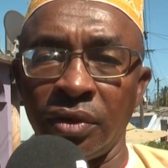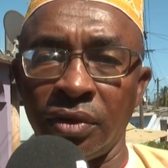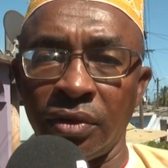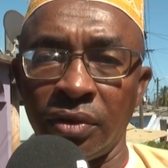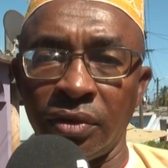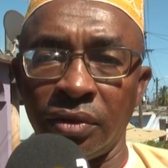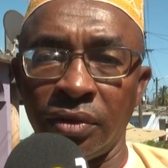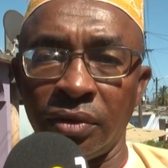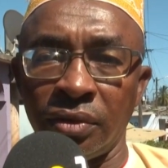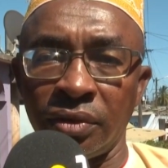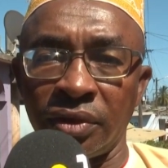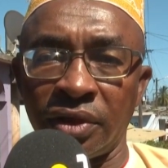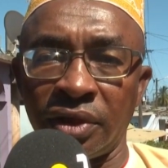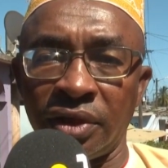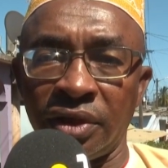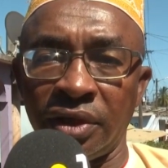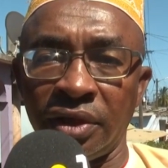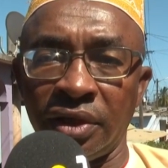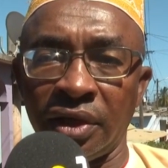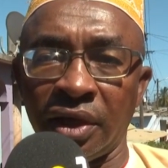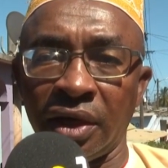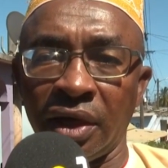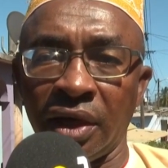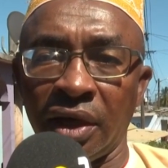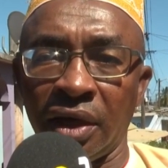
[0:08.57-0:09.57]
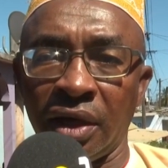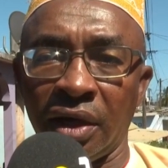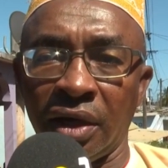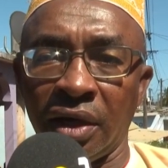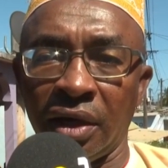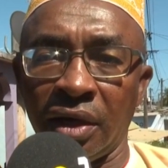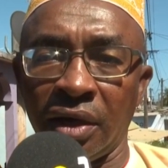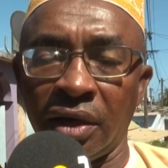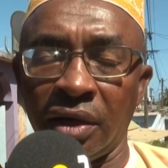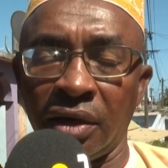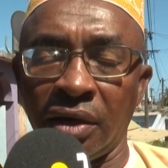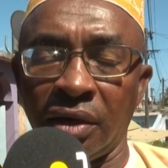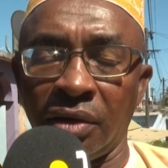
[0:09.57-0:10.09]
euh, qui
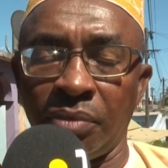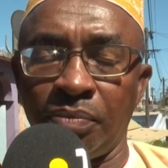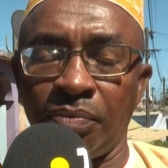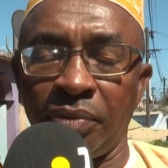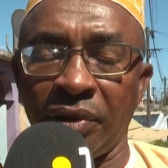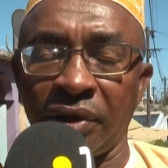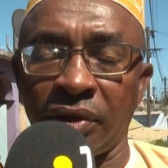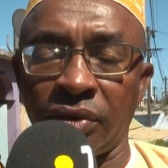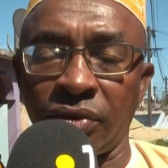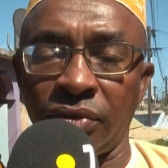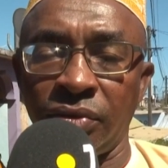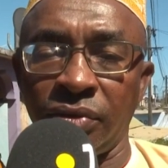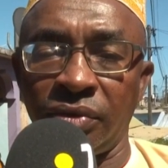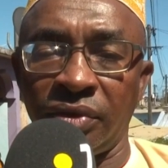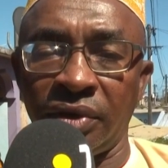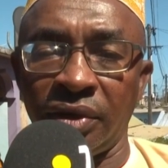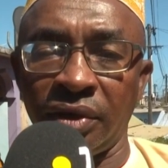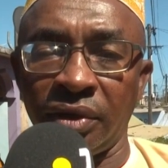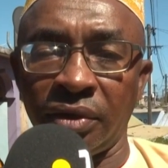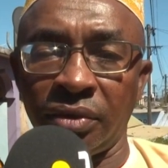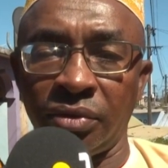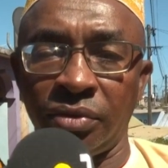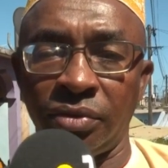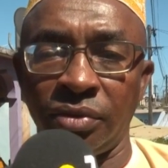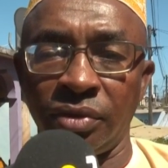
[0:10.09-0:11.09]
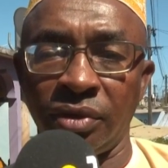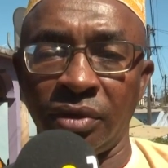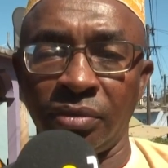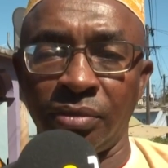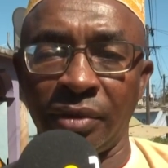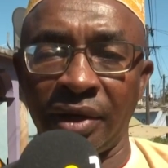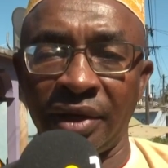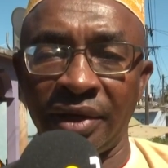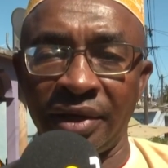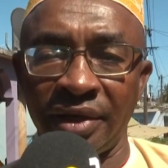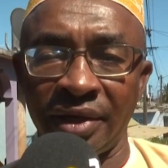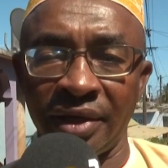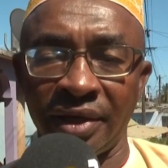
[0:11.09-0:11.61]
a percuté d'une
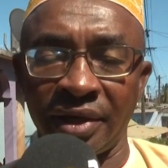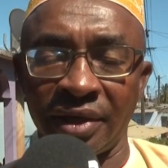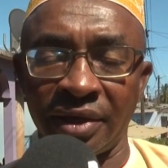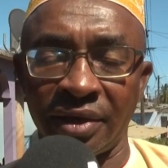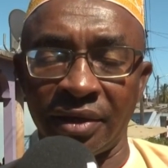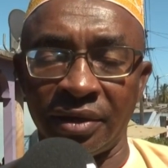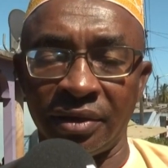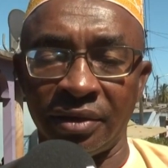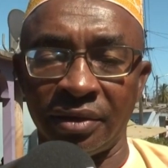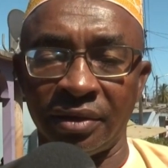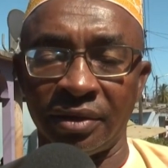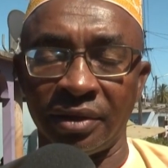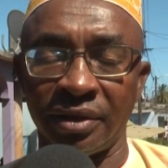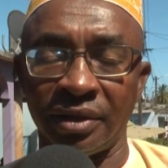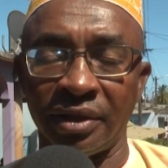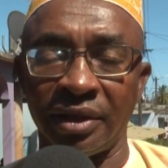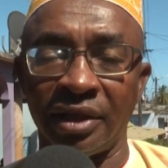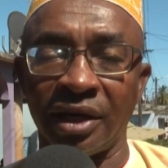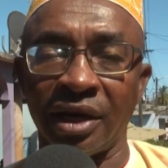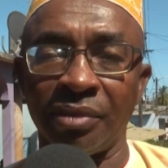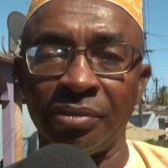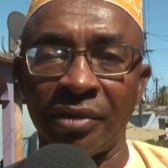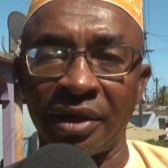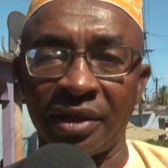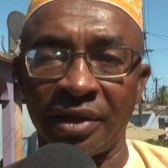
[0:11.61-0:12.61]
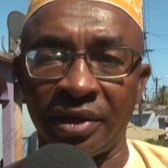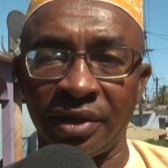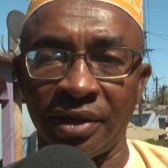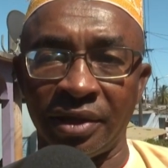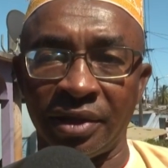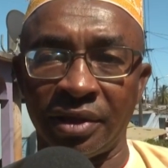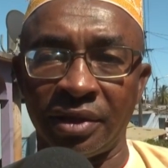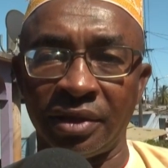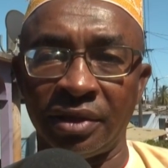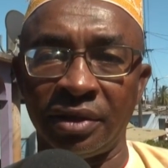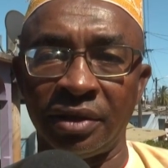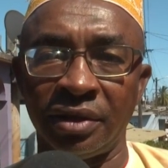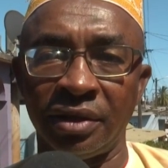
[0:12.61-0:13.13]
manière
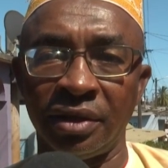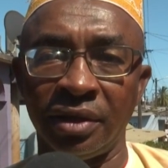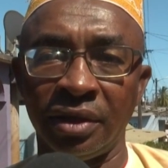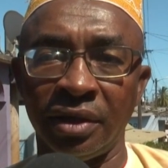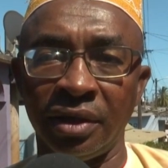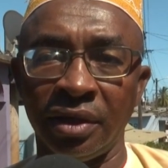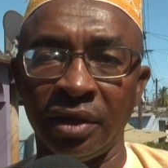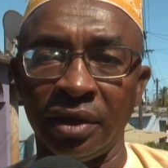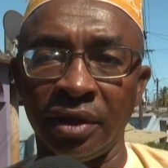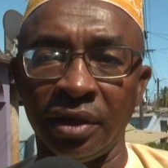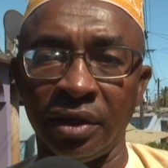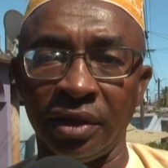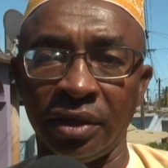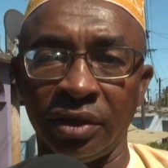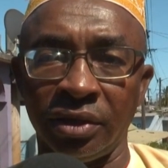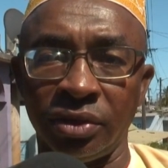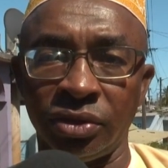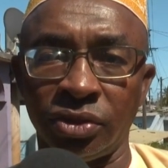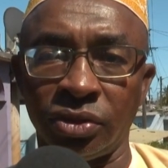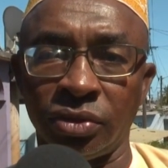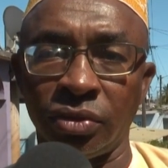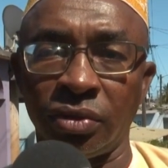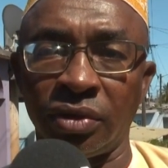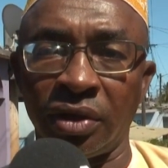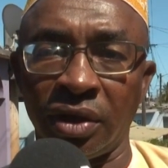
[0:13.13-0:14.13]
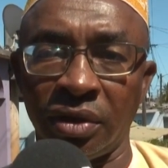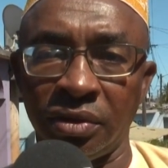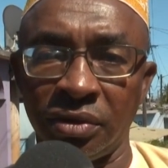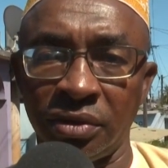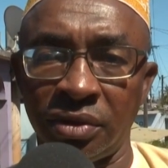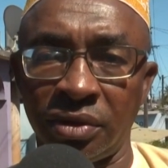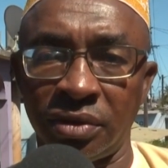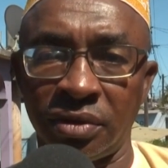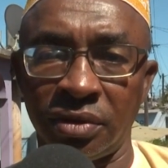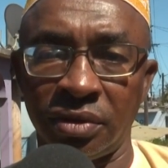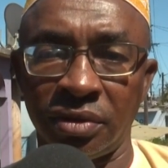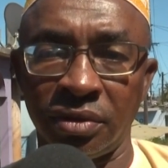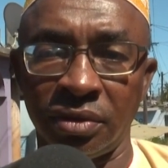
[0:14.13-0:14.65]
dramatique et
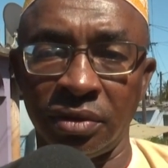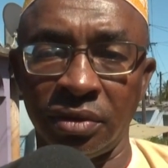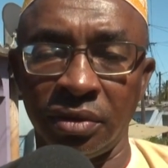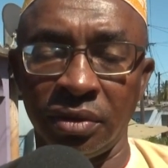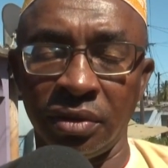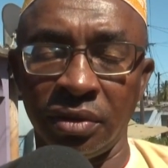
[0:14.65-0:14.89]
choquante